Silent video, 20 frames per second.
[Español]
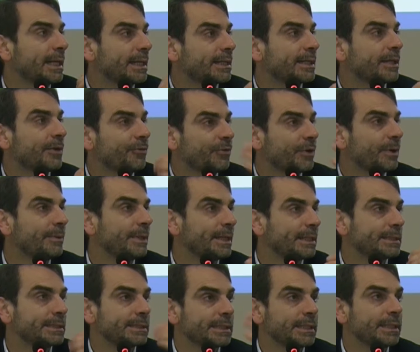al jefe a
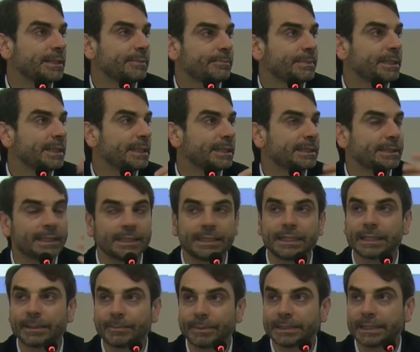ver si mire esta
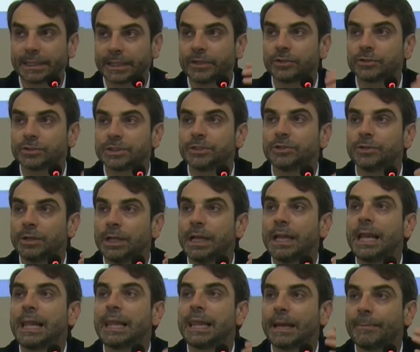idea que me trajeron, sino
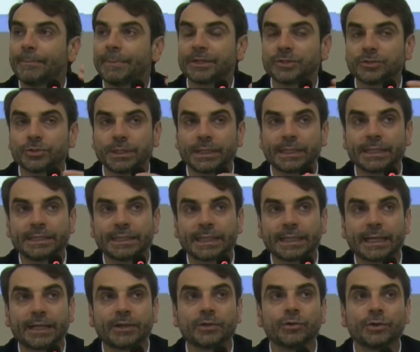la persona que está a
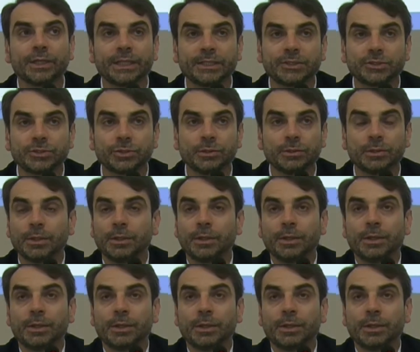cargo. De hecho,